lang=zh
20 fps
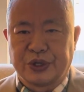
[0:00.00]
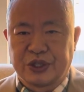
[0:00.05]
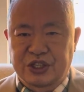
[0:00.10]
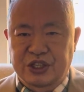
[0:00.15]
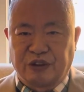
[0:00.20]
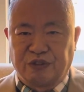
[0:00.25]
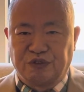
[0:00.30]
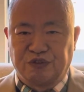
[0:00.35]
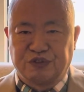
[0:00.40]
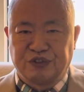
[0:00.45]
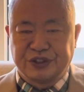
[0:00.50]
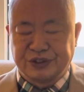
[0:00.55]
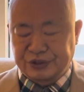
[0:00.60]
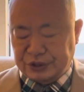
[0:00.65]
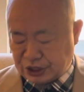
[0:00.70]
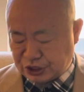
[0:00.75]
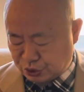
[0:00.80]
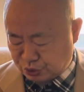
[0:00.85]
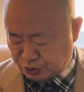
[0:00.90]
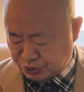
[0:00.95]
成分，
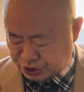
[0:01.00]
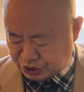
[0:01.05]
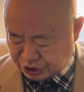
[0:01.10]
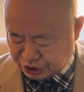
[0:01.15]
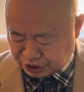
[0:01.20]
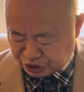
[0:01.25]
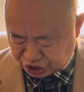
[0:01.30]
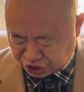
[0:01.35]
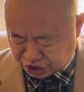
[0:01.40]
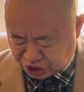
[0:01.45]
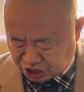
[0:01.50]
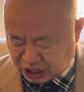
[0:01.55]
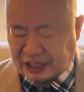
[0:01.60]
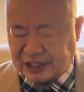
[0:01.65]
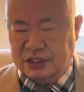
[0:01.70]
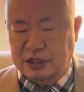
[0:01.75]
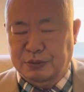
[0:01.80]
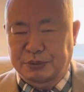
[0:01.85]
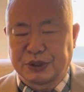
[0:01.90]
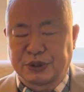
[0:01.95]
那就是
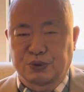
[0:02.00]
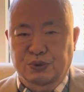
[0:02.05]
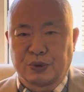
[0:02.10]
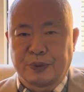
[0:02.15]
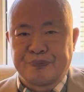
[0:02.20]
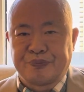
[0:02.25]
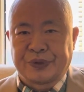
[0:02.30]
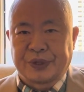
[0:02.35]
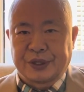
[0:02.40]
SARS 病毒。